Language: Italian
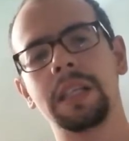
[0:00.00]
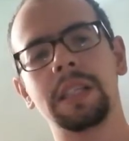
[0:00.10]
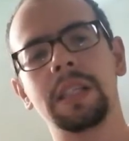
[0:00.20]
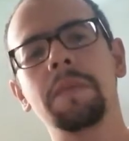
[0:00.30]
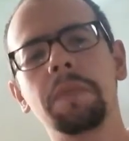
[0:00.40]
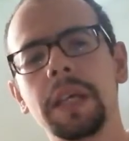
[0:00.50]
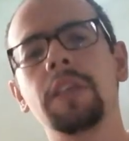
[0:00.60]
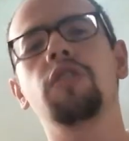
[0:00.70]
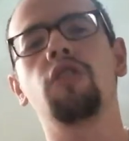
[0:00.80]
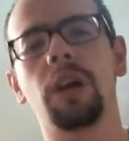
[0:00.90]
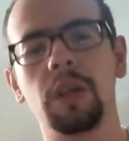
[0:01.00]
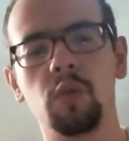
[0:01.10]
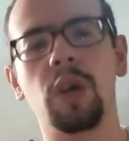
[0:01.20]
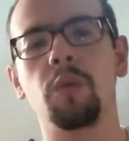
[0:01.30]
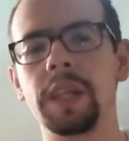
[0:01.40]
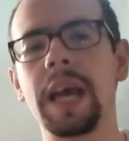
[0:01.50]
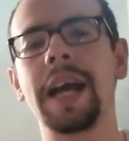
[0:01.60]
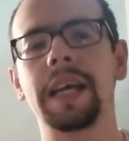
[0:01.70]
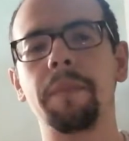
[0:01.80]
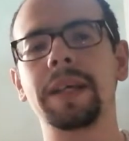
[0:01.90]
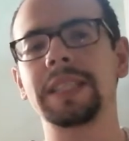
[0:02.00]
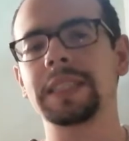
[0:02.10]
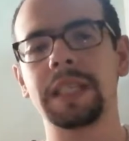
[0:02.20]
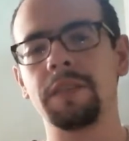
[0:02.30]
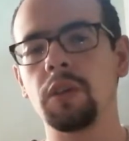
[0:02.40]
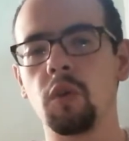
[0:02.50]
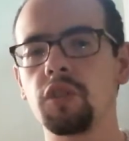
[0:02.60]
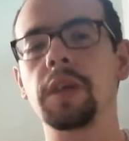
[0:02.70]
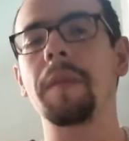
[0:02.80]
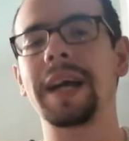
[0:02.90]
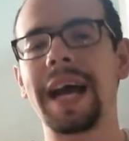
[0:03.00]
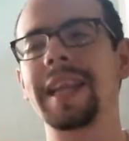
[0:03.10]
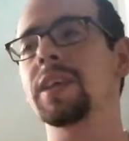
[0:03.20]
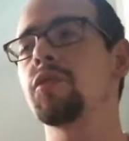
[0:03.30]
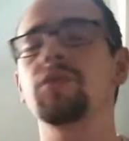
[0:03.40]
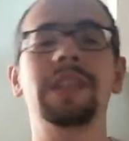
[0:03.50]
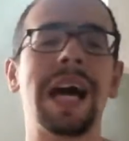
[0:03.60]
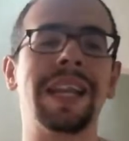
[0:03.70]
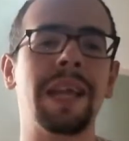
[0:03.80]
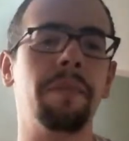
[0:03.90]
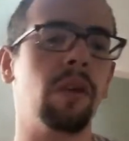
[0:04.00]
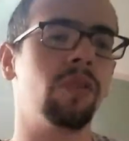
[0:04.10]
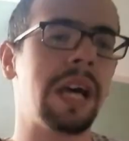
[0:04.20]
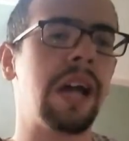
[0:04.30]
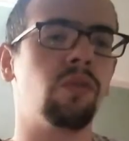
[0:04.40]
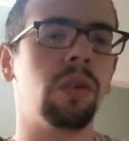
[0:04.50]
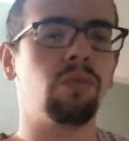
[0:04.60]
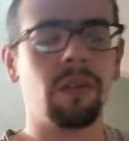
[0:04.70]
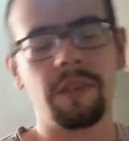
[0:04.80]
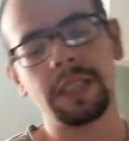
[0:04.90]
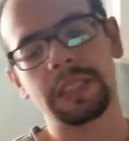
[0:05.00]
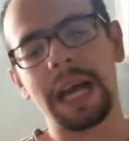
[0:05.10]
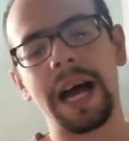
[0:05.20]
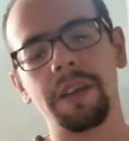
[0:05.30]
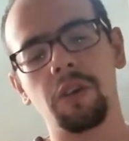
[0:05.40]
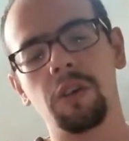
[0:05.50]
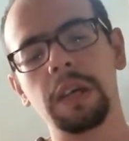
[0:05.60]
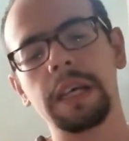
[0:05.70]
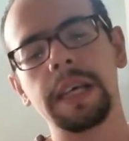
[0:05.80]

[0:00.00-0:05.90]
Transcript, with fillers: di DPI si giocano a 2 quindi anche abbastanza veloce magari non dai nemmeno tanto al tuo avversario